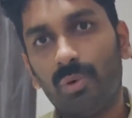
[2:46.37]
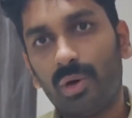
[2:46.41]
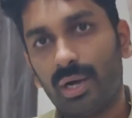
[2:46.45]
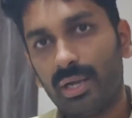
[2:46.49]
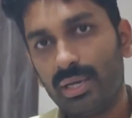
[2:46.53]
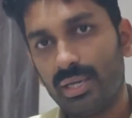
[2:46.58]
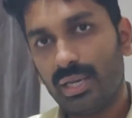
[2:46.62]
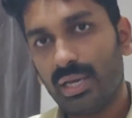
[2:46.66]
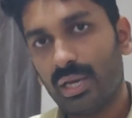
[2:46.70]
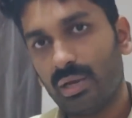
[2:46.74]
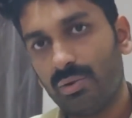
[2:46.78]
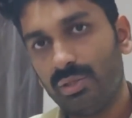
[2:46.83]

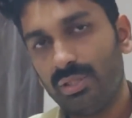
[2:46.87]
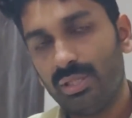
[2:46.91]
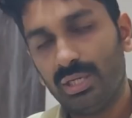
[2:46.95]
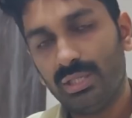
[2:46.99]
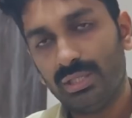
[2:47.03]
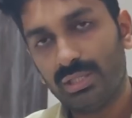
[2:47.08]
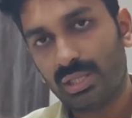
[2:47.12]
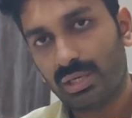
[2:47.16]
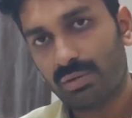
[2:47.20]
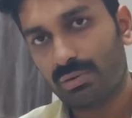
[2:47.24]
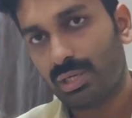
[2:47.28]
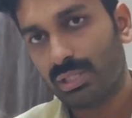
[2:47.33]
బాల్ ఇలా
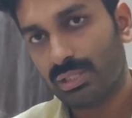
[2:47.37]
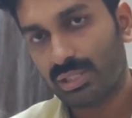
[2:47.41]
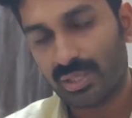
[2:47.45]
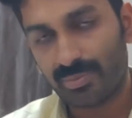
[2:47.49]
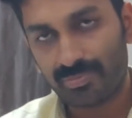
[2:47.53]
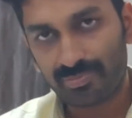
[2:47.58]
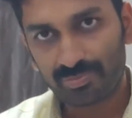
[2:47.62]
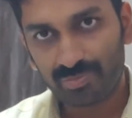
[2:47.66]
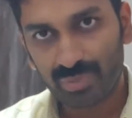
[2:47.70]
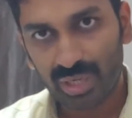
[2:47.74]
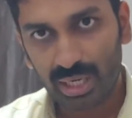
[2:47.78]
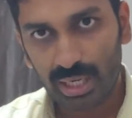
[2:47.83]
వదిలిన తర్వాత
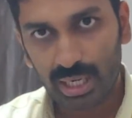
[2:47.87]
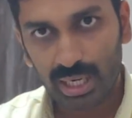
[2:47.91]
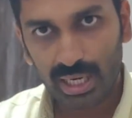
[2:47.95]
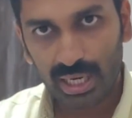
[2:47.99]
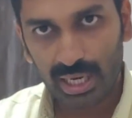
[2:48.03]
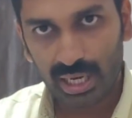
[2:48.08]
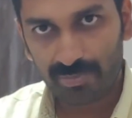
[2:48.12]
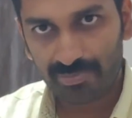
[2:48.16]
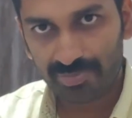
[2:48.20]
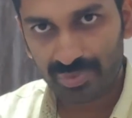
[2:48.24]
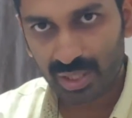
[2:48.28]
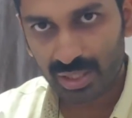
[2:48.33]

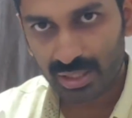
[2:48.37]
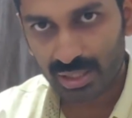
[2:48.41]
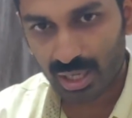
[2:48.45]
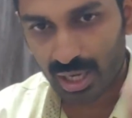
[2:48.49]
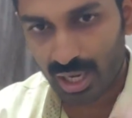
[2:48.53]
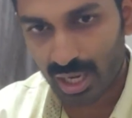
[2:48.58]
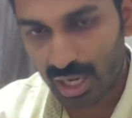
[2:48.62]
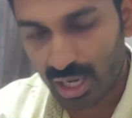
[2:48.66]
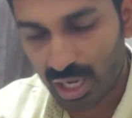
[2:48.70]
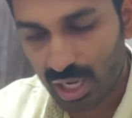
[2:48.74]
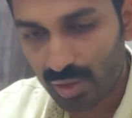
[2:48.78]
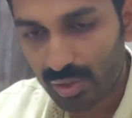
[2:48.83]
మెల్లిగా అది
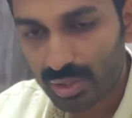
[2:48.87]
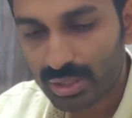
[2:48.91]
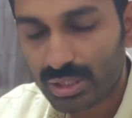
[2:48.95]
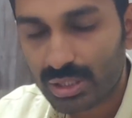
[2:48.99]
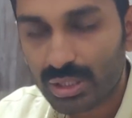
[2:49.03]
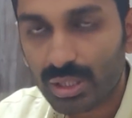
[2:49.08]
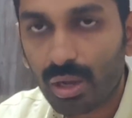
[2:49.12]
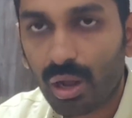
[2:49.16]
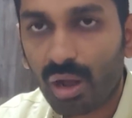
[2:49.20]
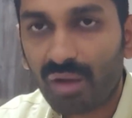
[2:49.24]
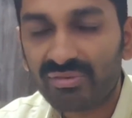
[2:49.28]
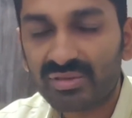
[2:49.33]
అలా
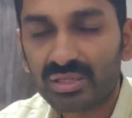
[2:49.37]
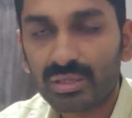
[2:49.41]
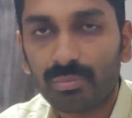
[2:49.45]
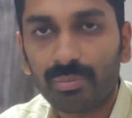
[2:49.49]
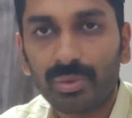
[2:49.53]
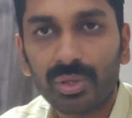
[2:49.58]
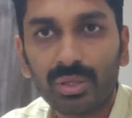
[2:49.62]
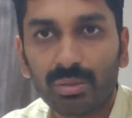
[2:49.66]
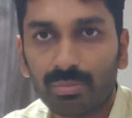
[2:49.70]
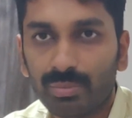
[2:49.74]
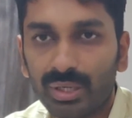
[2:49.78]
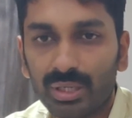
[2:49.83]
వచ్చి ఆఫ్
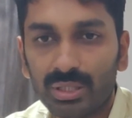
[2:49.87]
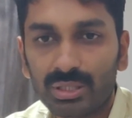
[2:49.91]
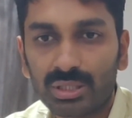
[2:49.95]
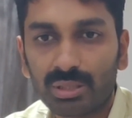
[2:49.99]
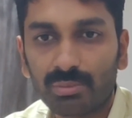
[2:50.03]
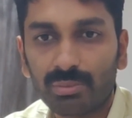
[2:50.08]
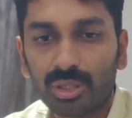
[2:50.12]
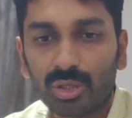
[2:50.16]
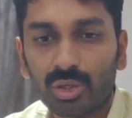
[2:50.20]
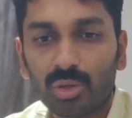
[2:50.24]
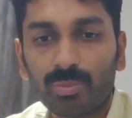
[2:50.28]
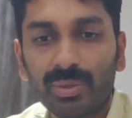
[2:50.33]
స్టంప్ మీద మిడిల్
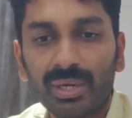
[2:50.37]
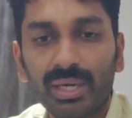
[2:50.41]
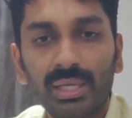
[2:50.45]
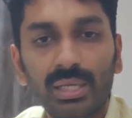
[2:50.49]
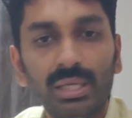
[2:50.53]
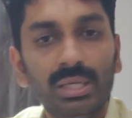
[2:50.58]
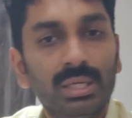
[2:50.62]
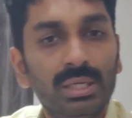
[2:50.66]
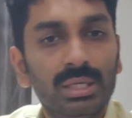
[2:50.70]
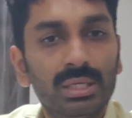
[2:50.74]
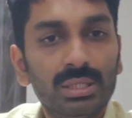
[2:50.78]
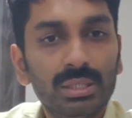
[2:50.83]
స్టంప్ మీద పడి
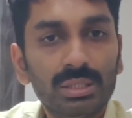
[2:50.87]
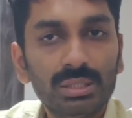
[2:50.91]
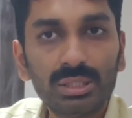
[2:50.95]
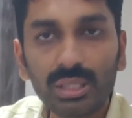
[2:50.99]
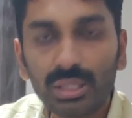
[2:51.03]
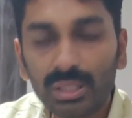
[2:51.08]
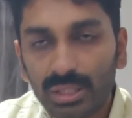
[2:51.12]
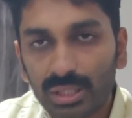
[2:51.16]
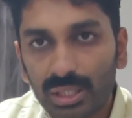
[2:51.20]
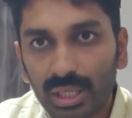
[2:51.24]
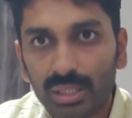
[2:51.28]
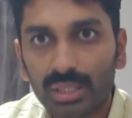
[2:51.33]

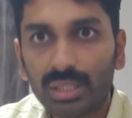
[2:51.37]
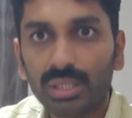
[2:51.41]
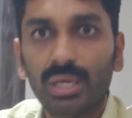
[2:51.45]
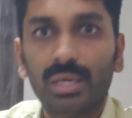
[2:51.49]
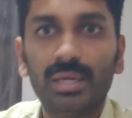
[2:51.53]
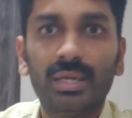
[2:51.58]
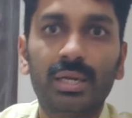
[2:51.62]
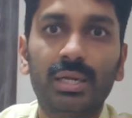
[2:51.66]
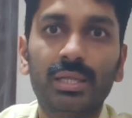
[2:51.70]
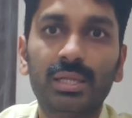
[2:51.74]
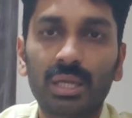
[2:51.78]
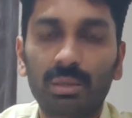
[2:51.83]
చిన్న
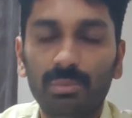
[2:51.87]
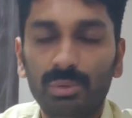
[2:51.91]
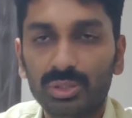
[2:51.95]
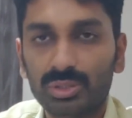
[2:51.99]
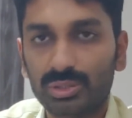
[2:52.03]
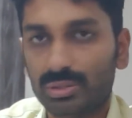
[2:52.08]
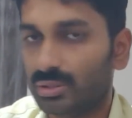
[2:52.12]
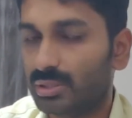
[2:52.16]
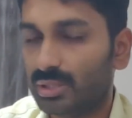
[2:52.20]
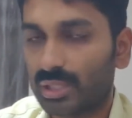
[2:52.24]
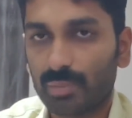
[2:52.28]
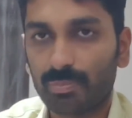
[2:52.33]
టర్న్ అనేది
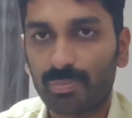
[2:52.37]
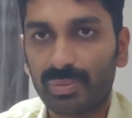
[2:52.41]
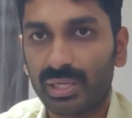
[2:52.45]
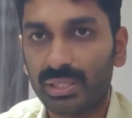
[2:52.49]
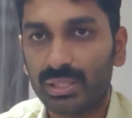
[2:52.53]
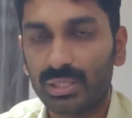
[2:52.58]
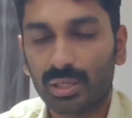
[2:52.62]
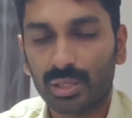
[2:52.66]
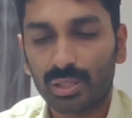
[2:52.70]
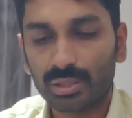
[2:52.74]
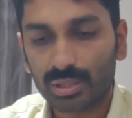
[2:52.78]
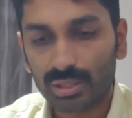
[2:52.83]
లభిస్తుంది టప్
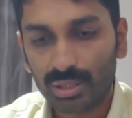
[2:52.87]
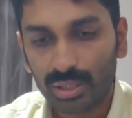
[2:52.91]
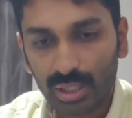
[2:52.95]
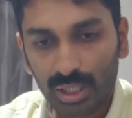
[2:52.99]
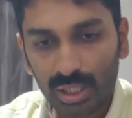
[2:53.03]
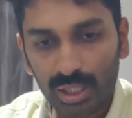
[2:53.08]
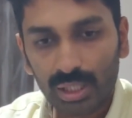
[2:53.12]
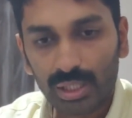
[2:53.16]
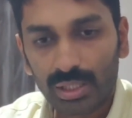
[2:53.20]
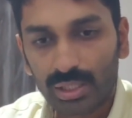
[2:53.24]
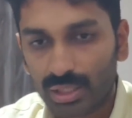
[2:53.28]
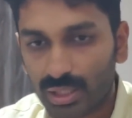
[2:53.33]
అయిన తర్వాత
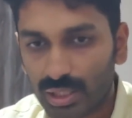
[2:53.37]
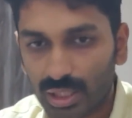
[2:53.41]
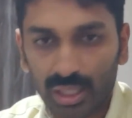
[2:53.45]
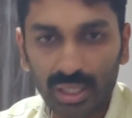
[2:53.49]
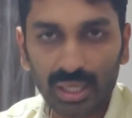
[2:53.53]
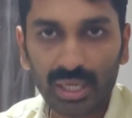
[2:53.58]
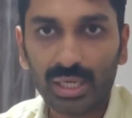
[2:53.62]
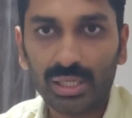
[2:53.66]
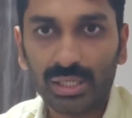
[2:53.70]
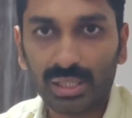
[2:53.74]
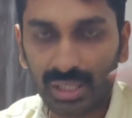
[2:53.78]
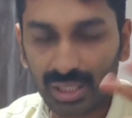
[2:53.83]

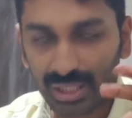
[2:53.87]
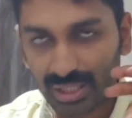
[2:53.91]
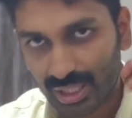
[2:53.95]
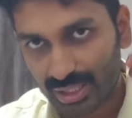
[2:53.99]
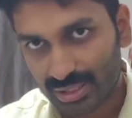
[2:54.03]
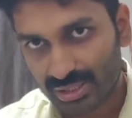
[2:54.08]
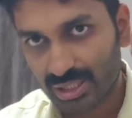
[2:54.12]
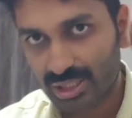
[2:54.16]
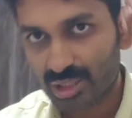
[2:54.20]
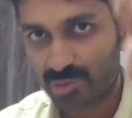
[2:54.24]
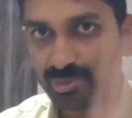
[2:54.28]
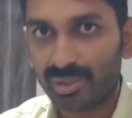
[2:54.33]
టర్న్ అయిందంటే
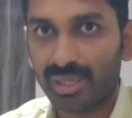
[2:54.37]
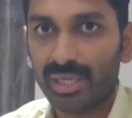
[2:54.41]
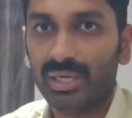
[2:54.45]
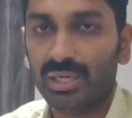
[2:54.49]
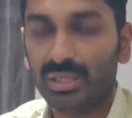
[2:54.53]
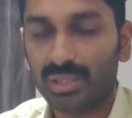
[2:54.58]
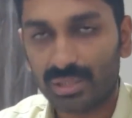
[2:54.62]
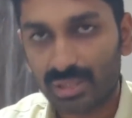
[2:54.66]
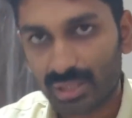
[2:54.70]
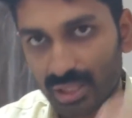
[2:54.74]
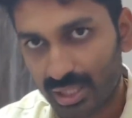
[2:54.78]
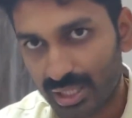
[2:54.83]
దట్స్ అ స్పిన్
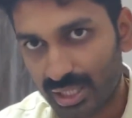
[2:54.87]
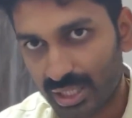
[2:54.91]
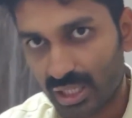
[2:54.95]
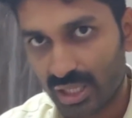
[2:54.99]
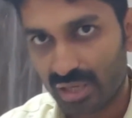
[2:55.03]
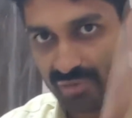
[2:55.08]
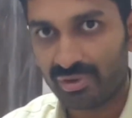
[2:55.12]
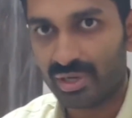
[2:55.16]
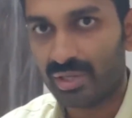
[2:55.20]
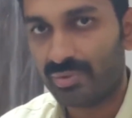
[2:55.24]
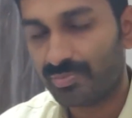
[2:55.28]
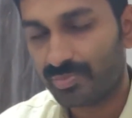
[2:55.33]
టర్న్ ఇన్
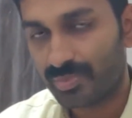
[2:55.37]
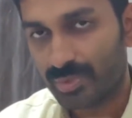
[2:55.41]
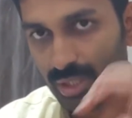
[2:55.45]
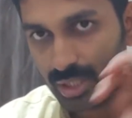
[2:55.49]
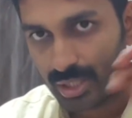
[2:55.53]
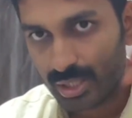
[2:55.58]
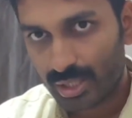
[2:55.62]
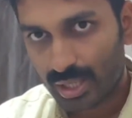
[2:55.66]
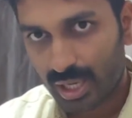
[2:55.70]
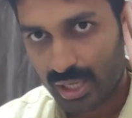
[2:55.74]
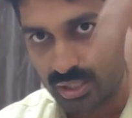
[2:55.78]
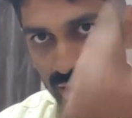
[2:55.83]
డెలివరీ
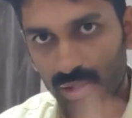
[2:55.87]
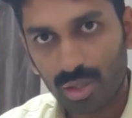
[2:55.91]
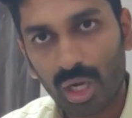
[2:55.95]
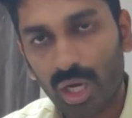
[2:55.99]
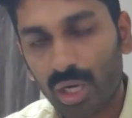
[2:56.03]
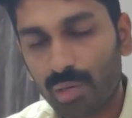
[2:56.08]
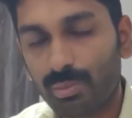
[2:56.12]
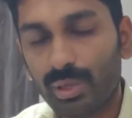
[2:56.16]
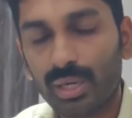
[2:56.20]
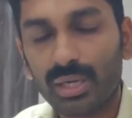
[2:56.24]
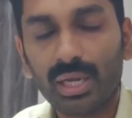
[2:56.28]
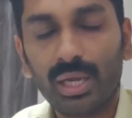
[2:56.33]
అది
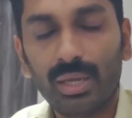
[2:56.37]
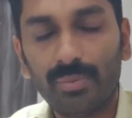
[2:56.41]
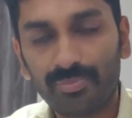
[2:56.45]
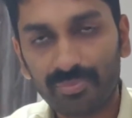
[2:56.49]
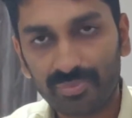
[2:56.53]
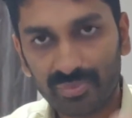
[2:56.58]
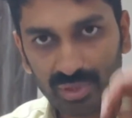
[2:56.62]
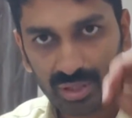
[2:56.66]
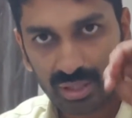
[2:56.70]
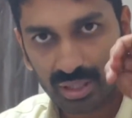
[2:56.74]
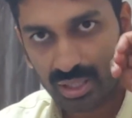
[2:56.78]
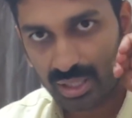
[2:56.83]
నార్మల్గా
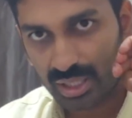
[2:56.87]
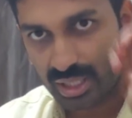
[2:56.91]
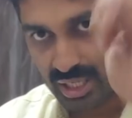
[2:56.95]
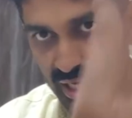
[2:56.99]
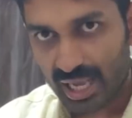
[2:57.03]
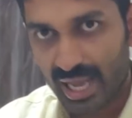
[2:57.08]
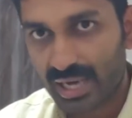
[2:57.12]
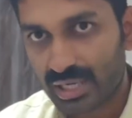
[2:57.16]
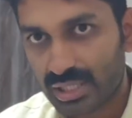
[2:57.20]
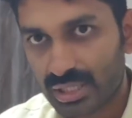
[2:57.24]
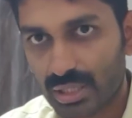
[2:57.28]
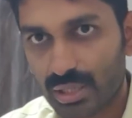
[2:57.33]
ఈ
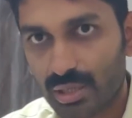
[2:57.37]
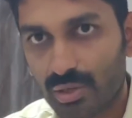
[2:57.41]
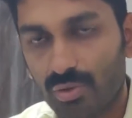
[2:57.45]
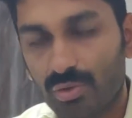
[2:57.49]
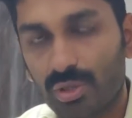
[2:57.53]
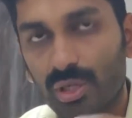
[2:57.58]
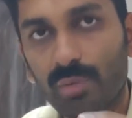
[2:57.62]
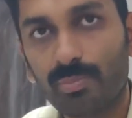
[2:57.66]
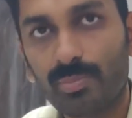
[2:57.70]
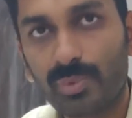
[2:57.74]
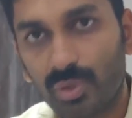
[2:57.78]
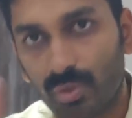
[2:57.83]
యాక్షన్లో
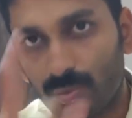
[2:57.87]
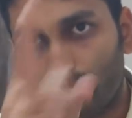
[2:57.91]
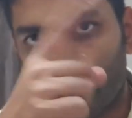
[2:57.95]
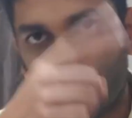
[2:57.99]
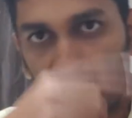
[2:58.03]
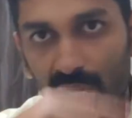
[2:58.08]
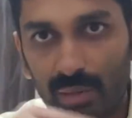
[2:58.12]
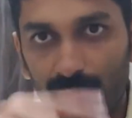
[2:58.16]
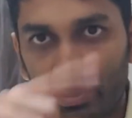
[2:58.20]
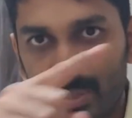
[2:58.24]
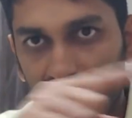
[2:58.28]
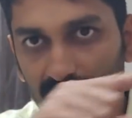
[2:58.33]
ఉన్నప్పుడు
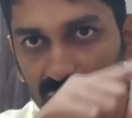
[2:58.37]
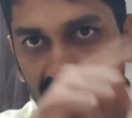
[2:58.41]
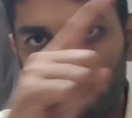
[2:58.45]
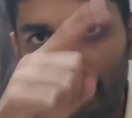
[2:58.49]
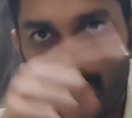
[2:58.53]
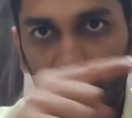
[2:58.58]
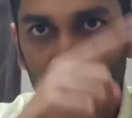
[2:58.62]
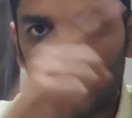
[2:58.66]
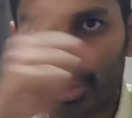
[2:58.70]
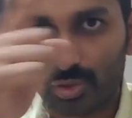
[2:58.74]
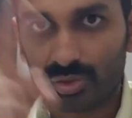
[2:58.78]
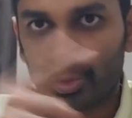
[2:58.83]
బాల్ మీద
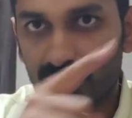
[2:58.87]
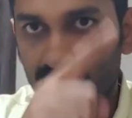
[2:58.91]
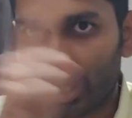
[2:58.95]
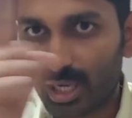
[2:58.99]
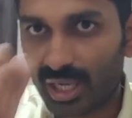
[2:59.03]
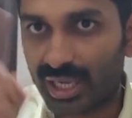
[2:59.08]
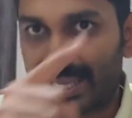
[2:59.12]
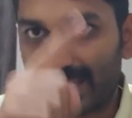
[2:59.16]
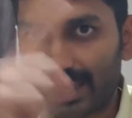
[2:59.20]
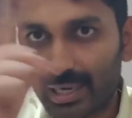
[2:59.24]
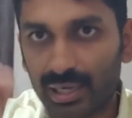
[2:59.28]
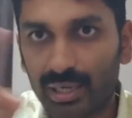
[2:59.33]
రెవల్యూషన్స్ ఉంటాయి
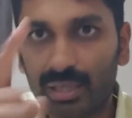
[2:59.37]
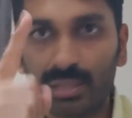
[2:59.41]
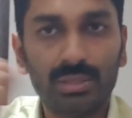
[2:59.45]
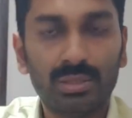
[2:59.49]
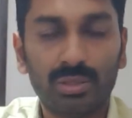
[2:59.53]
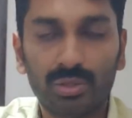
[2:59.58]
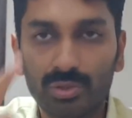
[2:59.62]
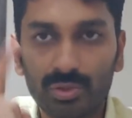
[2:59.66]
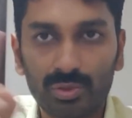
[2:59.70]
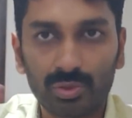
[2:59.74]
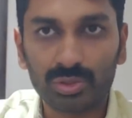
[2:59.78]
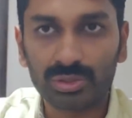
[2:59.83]
ఇలా గిర్రని
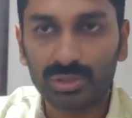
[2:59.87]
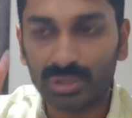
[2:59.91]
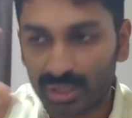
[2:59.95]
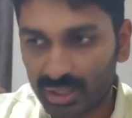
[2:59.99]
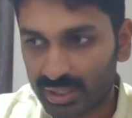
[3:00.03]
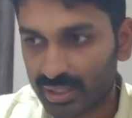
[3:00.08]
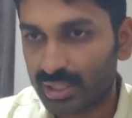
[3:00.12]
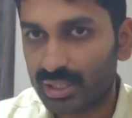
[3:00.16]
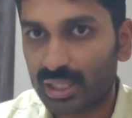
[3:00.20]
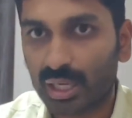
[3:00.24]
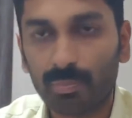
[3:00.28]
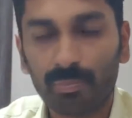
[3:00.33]
తిరుగుతూ వస్తుంది
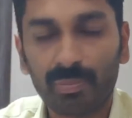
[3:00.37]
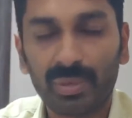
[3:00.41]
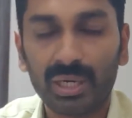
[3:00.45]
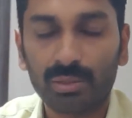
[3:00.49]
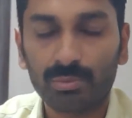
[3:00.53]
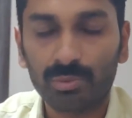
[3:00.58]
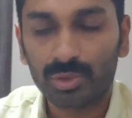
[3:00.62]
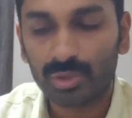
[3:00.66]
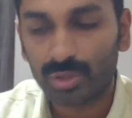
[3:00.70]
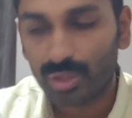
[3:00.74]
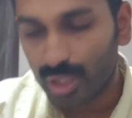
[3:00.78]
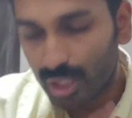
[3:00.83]
కదా టప్
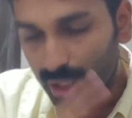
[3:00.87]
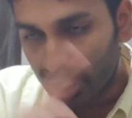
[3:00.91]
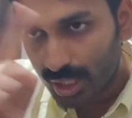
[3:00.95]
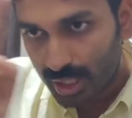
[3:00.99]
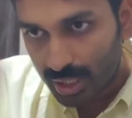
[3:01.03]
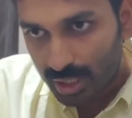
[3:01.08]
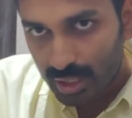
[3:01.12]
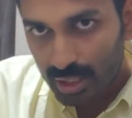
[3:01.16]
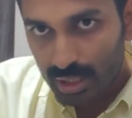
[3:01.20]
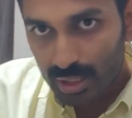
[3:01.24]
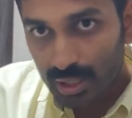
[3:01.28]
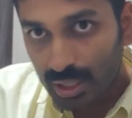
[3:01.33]
పడకముందు
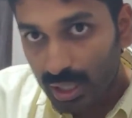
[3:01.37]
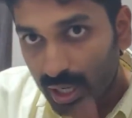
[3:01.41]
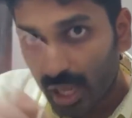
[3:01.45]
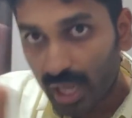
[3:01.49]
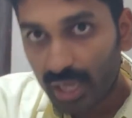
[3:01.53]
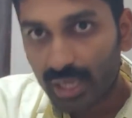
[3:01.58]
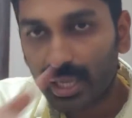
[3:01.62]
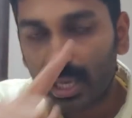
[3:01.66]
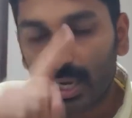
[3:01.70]
ఆ